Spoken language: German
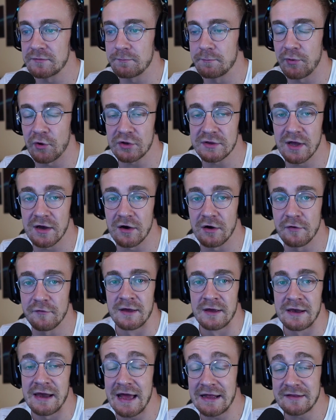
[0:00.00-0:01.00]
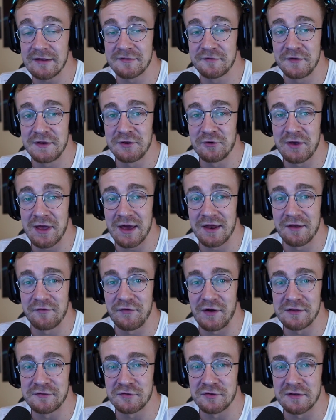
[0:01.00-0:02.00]
Bock darauf. Like das Video gerne,
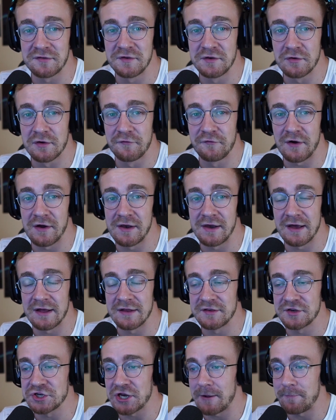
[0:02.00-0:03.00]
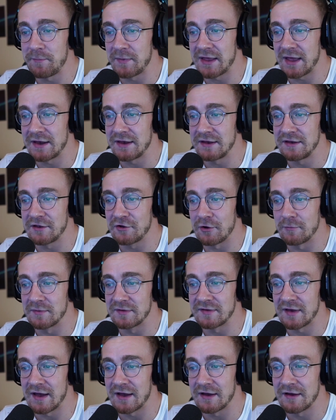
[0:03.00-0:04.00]
falls euch das Video gefallen hat. Schreibt mir gerne in die
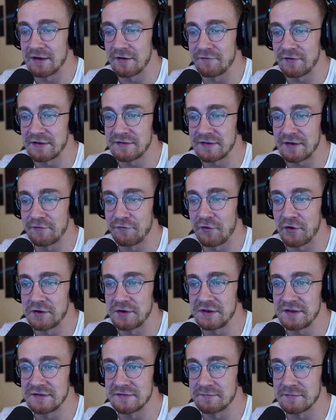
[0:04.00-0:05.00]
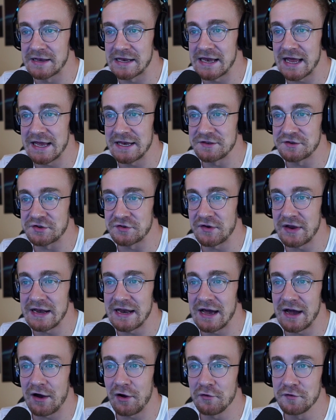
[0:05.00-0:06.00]
Kommentare, was ihr von diesem kleinen
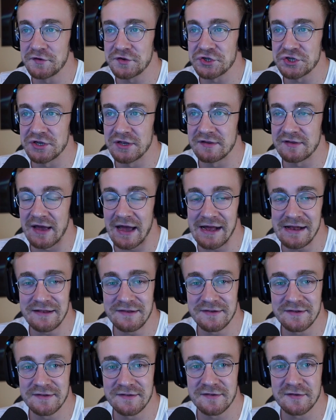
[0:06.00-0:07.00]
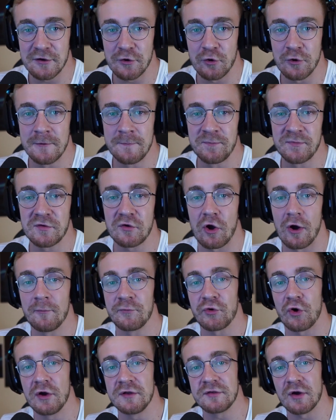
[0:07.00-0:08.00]
Trailer-Ausschnitt haltet. Und
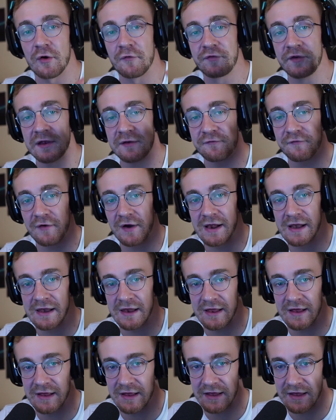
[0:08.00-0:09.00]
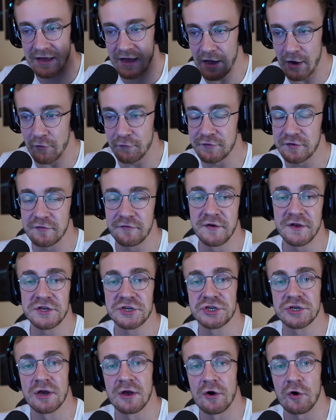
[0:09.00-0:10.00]
kommt heute auf jeden Fall auf
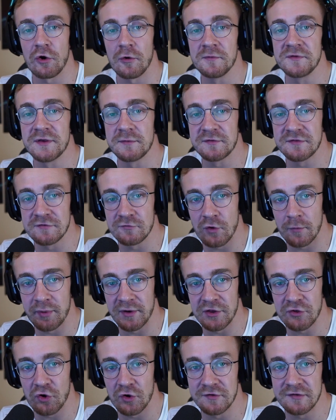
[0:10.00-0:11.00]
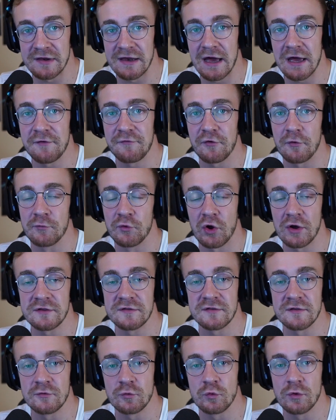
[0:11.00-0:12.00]
Twitch. Um 17 Uhr bin ich heute live. Um
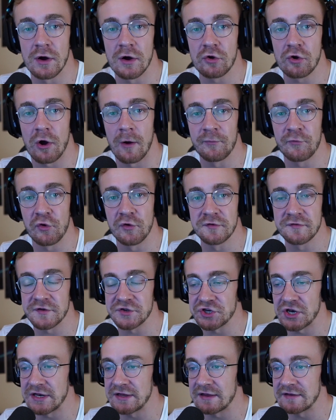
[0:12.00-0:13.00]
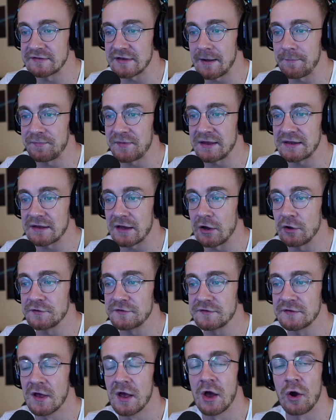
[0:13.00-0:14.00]
19 Uhr kommt höchstwahrscheinlich das Update
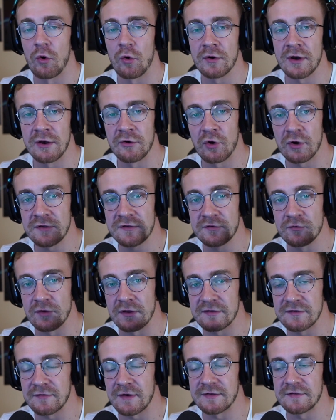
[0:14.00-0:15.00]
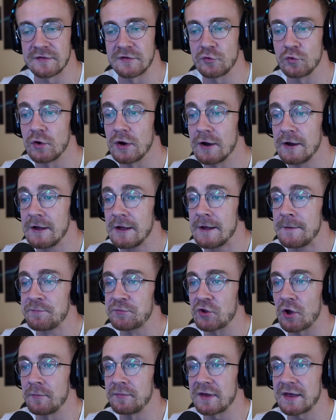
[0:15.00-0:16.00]
raus. Oder 19 oder 20 Uhr.
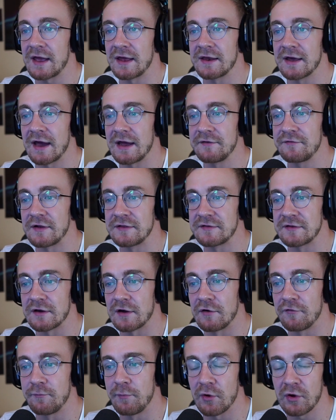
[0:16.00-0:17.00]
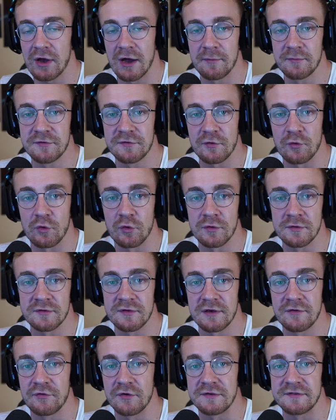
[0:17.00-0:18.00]
Kommt da gerne rein, falls ihr darauf Bock habt.
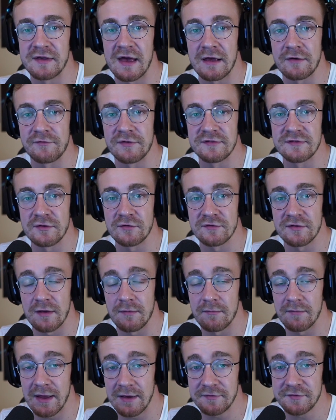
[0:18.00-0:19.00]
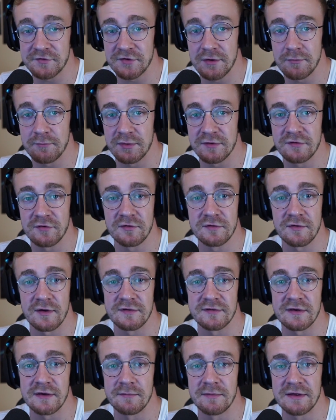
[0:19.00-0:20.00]
Und ich würde sagen, wir sehen uns dann im Livestream,
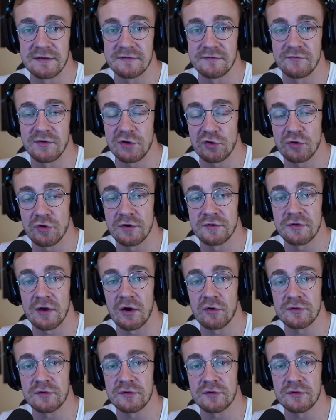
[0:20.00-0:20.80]
beziehungsweise im nächsten Video, Leute.